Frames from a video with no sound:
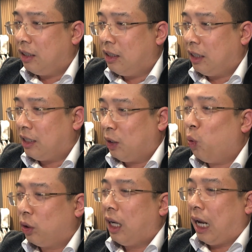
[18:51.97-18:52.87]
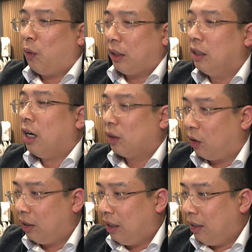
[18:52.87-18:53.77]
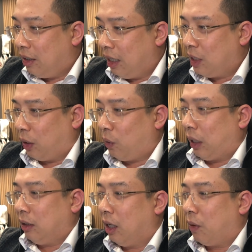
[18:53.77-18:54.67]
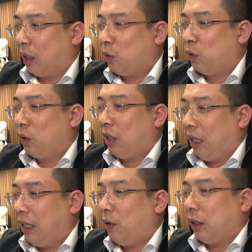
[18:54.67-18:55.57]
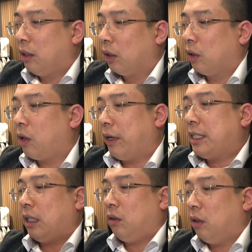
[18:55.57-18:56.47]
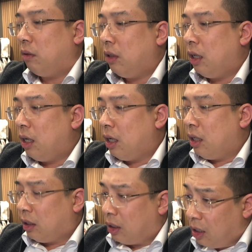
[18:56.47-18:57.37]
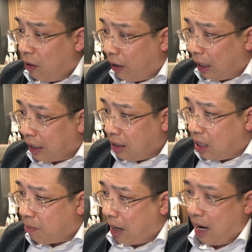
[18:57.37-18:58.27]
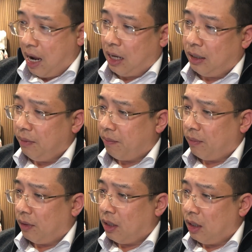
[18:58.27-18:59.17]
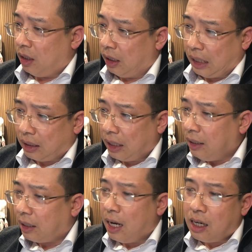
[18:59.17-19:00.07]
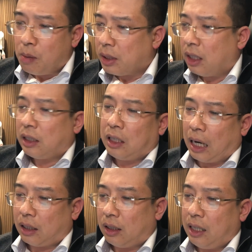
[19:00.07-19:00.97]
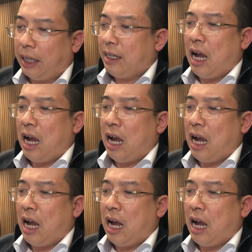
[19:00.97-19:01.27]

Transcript: chỉ, chỉ đủ tiền ăn loại thường thôi lấy cho anh loại thường hoặc là thôi thôi chứ anh lấy loại thường thôi có phải chết tôi không thế như vậy là cái người bán hàng ấy người ta tinh tế không bao giờ người ta đặt cái khách